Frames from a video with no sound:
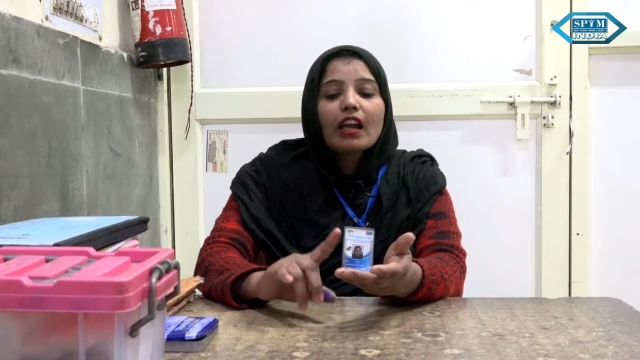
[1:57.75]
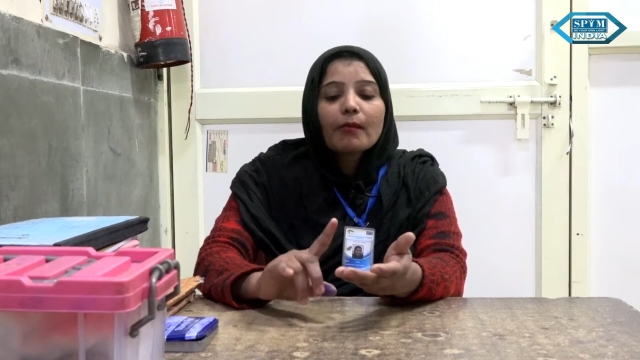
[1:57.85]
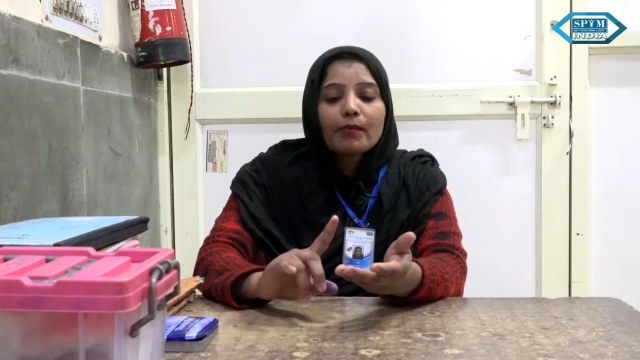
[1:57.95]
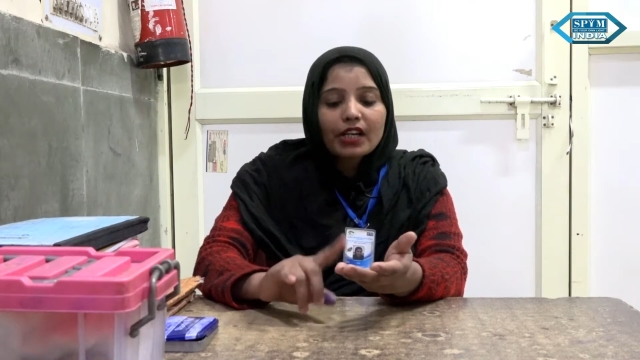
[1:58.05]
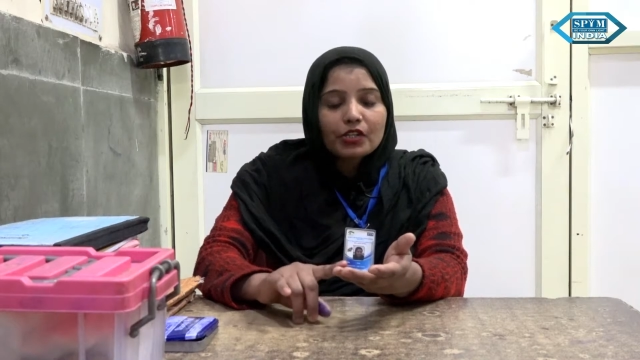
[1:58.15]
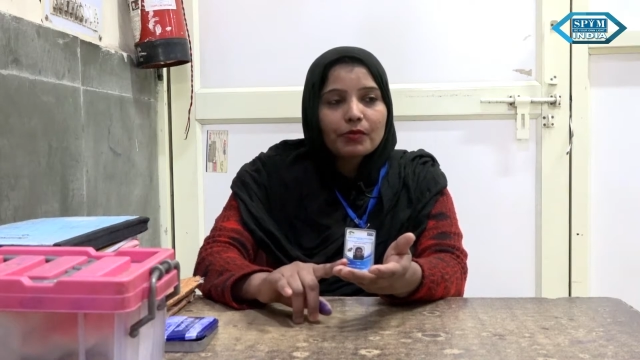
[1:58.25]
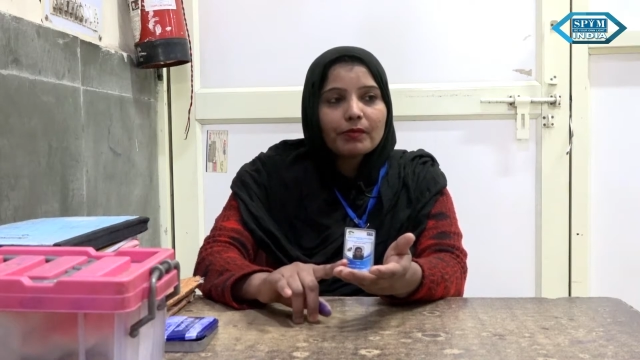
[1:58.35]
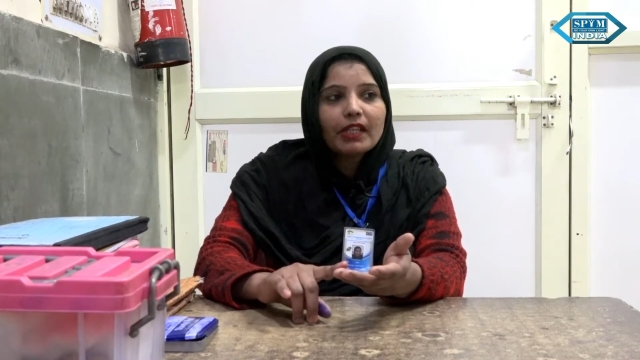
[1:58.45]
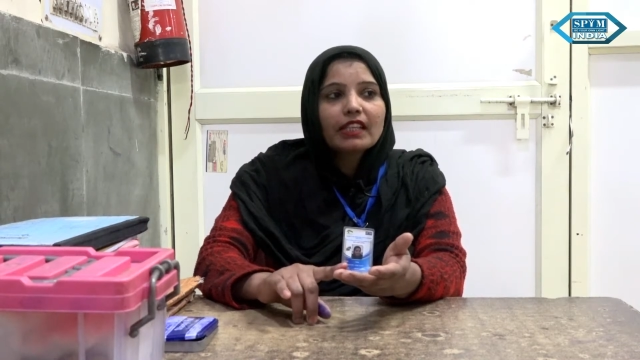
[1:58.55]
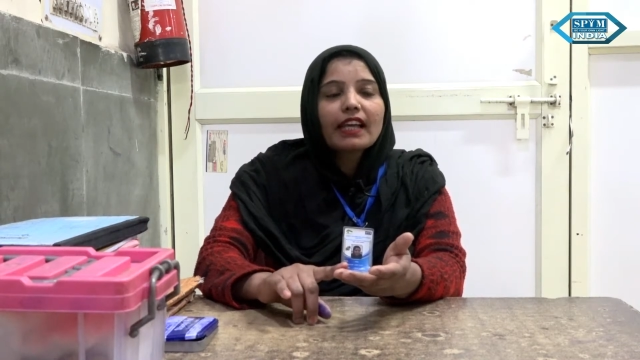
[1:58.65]
ब्रश भी
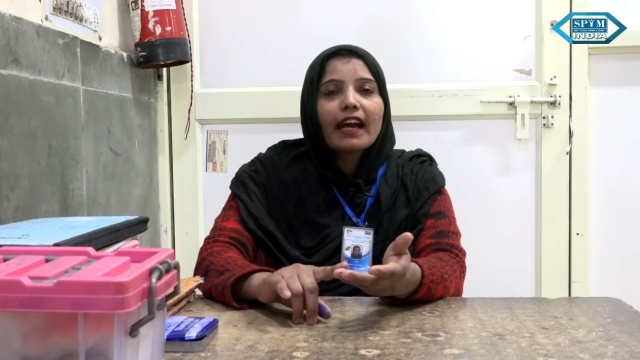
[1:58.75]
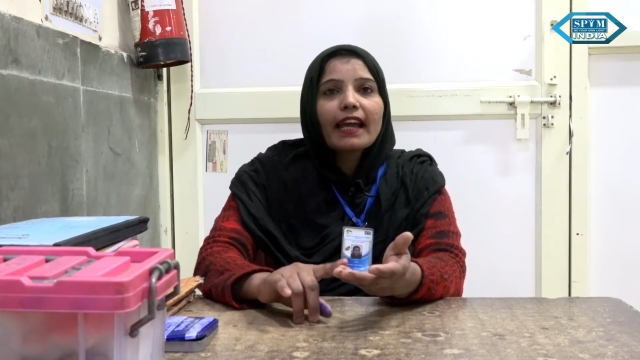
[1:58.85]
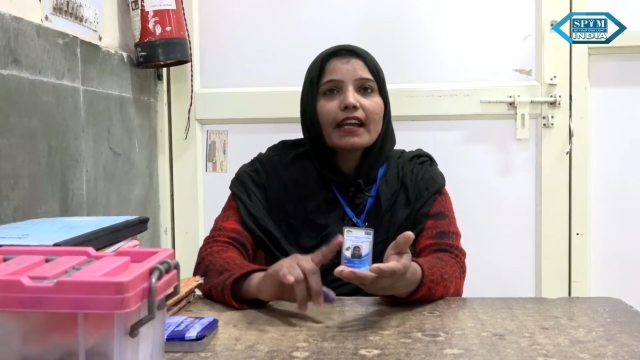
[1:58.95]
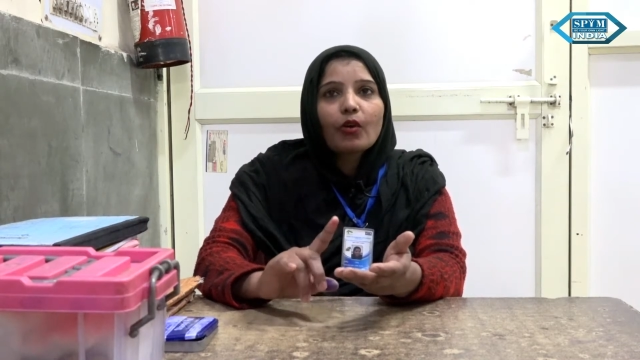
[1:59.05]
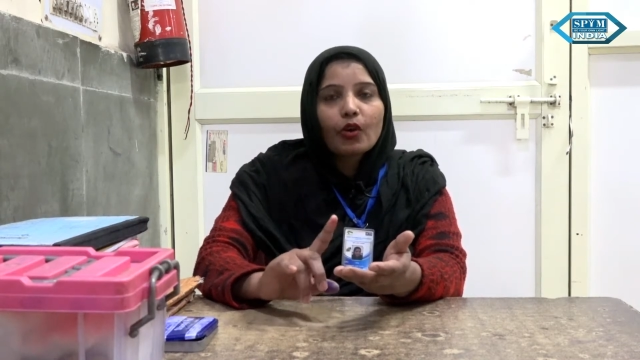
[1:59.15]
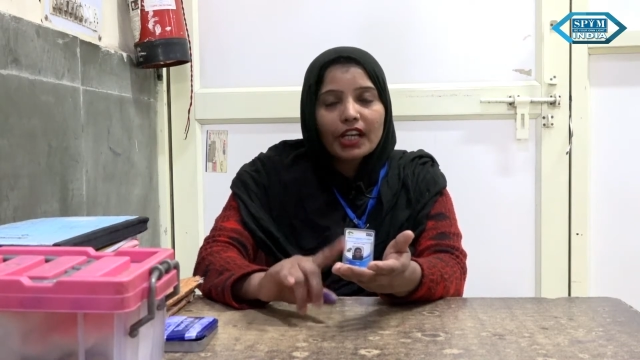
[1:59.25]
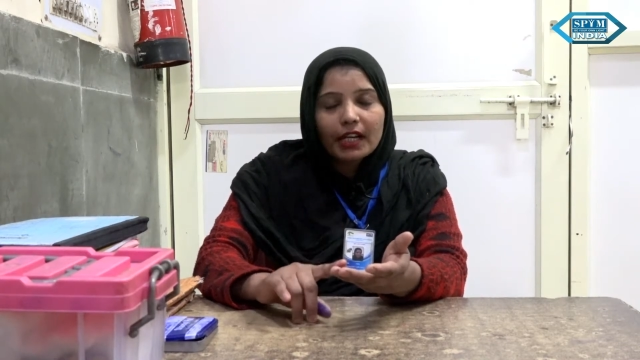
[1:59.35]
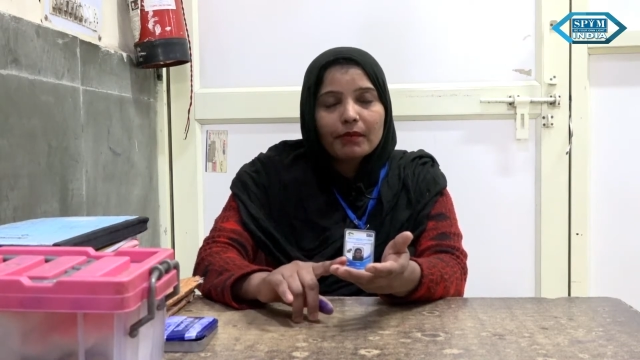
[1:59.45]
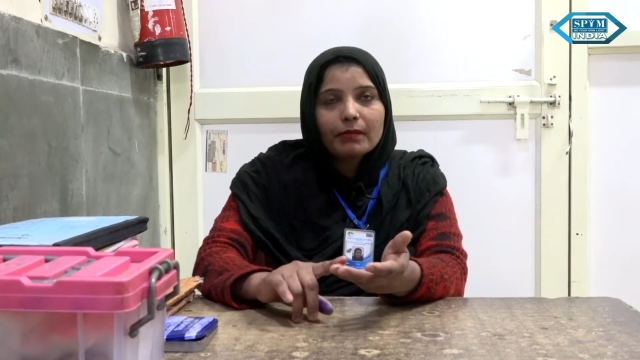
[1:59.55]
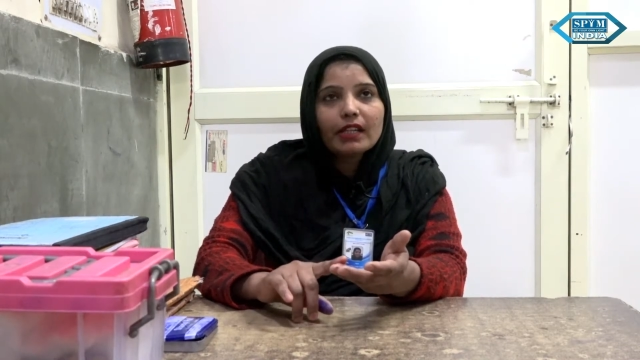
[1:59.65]
मिलता है
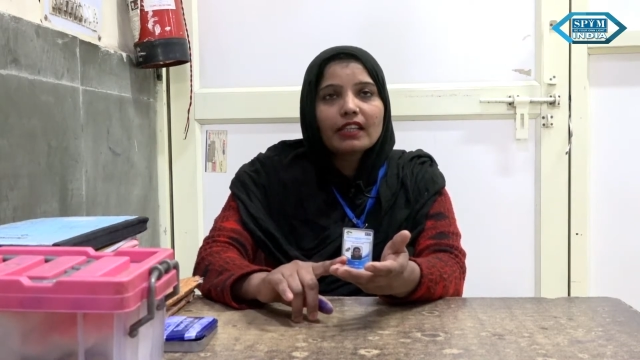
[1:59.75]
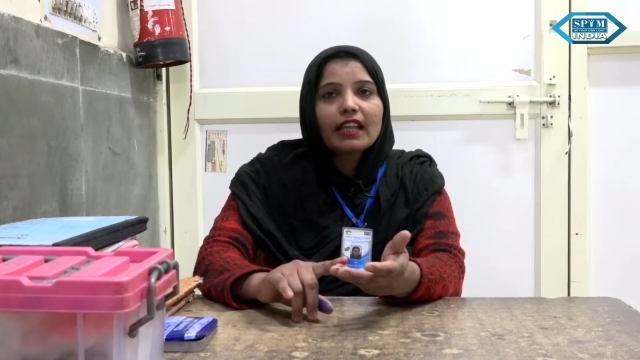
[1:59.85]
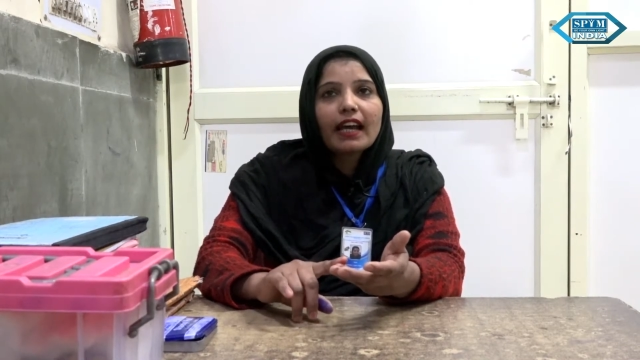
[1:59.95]
कोलगेट भी मिलता